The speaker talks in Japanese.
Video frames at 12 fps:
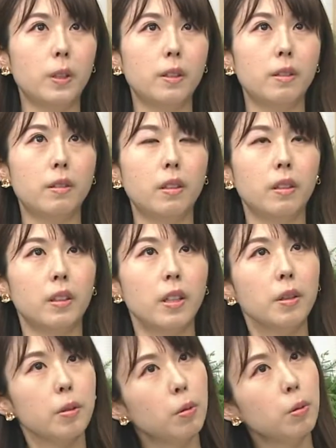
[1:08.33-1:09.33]
うですね
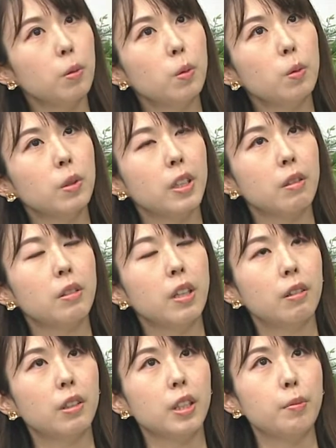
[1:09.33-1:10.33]
結構大きく
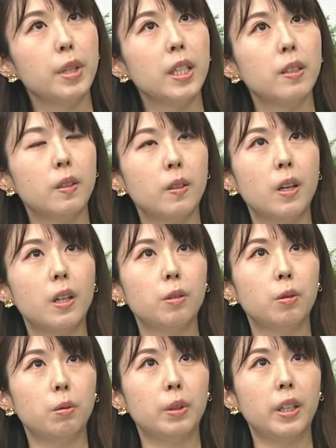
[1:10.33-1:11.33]
なるイメージがあ
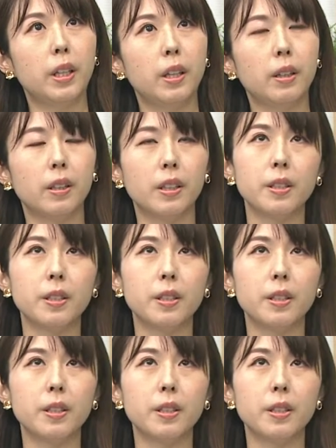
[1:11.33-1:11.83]
るので